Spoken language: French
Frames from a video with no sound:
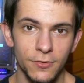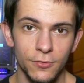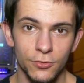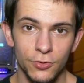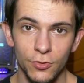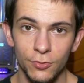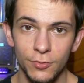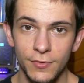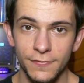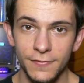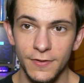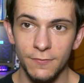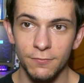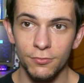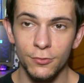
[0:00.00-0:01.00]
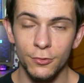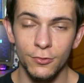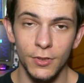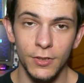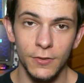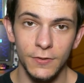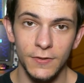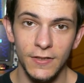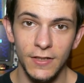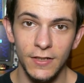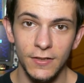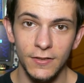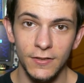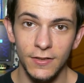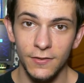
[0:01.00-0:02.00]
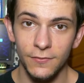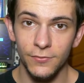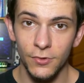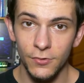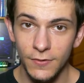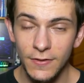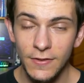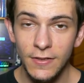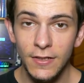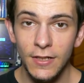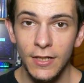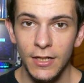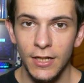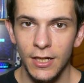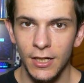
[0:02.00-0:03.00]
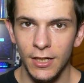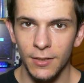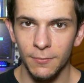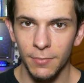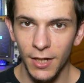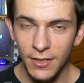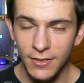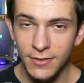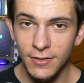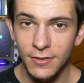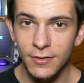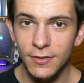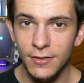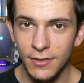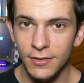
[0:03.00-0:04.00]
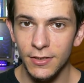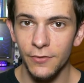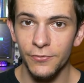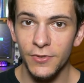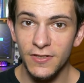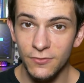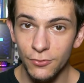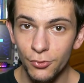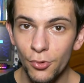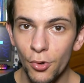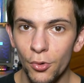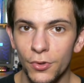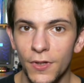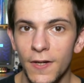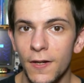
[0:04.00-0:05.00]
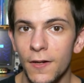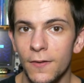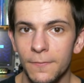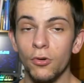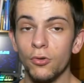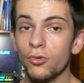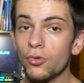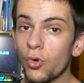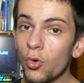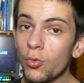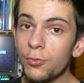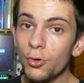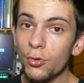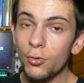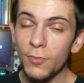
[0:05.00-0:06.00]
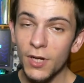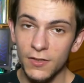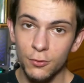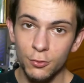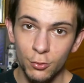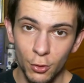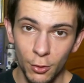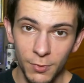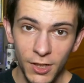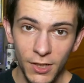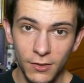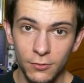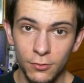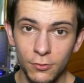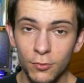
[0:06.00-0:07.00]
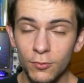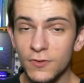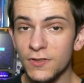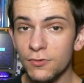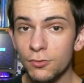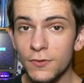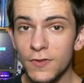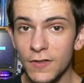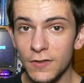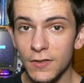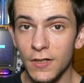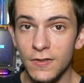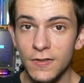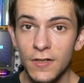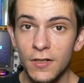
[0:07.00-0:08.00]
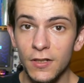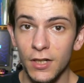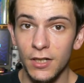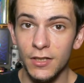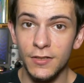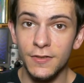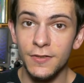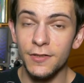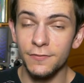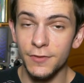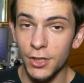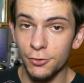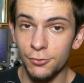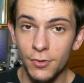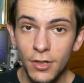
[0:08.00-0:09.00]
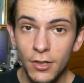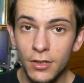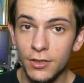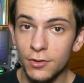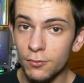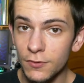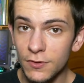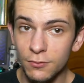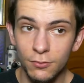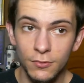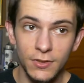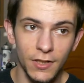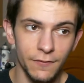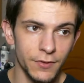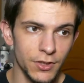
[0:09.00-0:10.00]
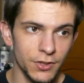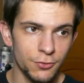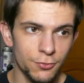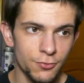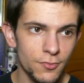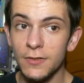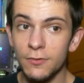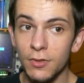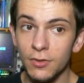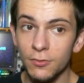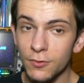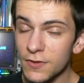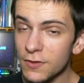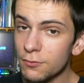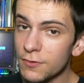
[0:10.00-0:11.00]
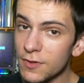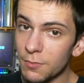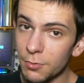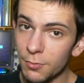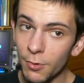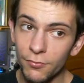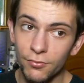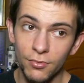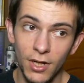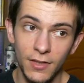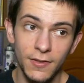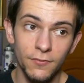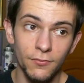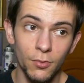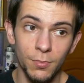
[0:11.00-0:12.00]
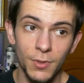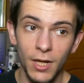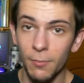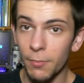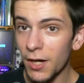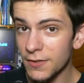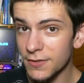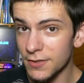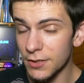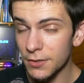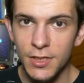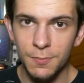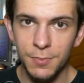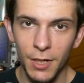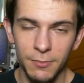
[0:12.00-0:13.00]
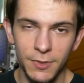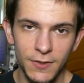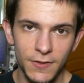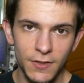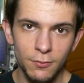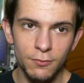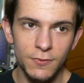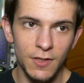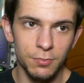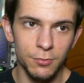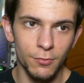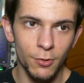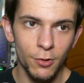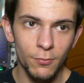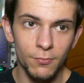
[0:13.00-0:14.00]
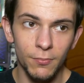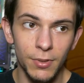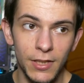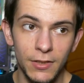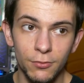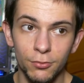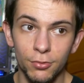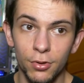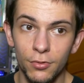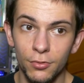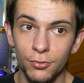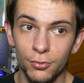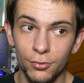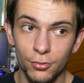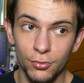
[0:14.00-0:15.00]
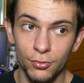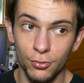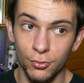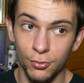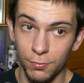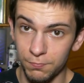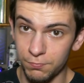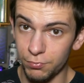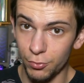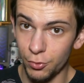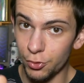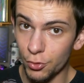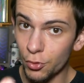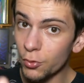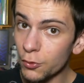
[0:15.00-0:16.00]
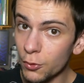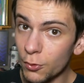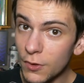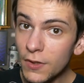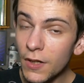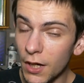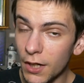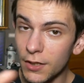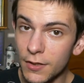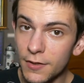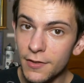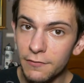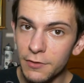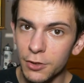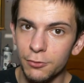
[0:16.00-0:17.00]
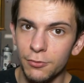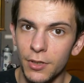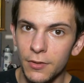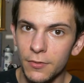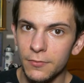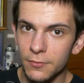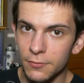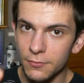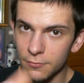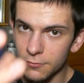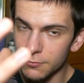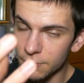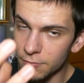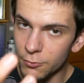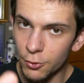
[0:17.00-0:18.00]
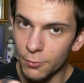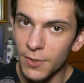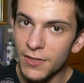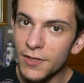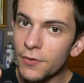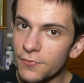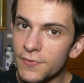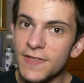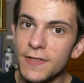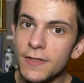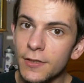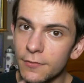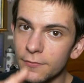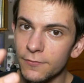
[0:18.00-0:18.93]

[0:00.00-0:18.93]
Aujourd'hui, Facebook sera en train d'inventer un bracelet d'interface neuronale. le groupe de Mark Zuckerberg continue de s'intéresser à la réalité virtuelle et continue de travailler dessus. Ils ont annoncé tout simplement vouloir développer un bracelet qui permettrait tout simplement ben, de, de, de, de contrôler la réalité virtuelle de manière physique.